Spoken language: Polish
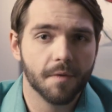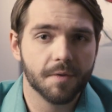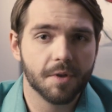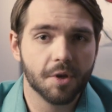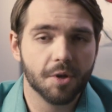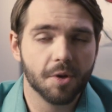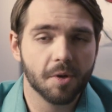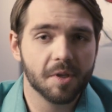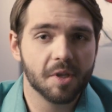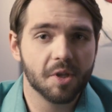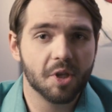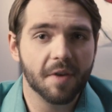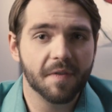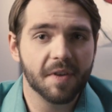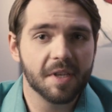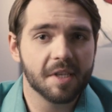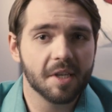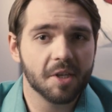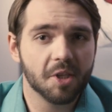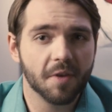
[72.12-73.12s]
W
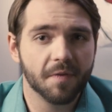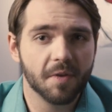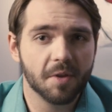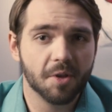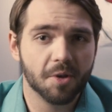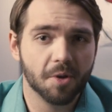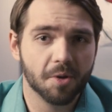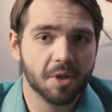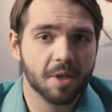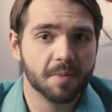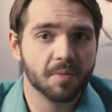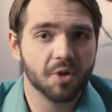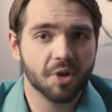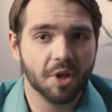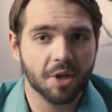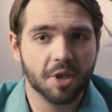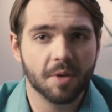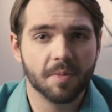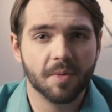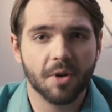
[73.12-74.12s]

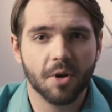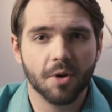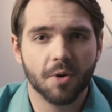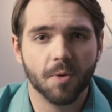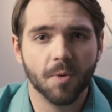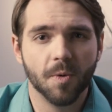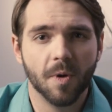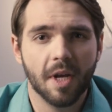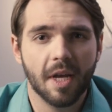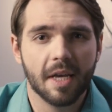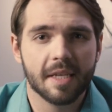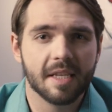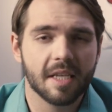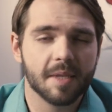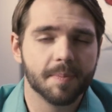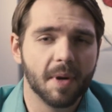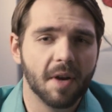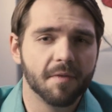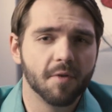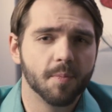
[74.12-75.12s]
1993 roku za
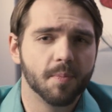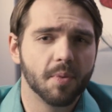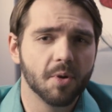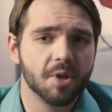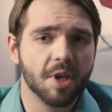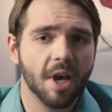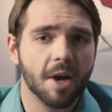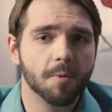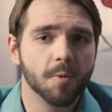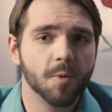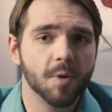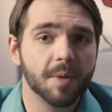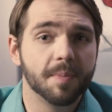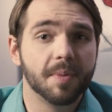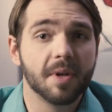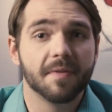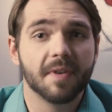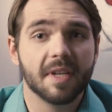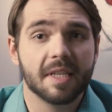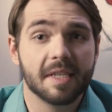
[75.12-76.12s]
sprawą podziału i
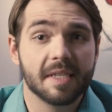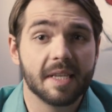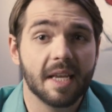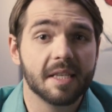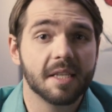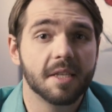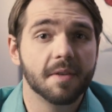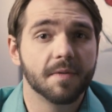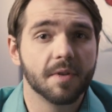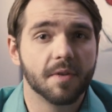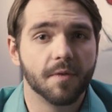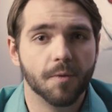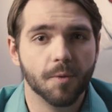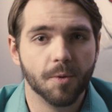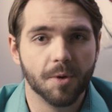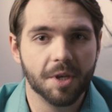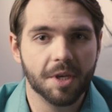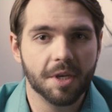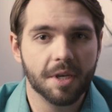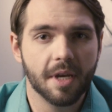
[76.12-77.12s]
prywatyzacji
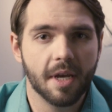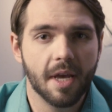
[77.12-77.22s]
wytwórni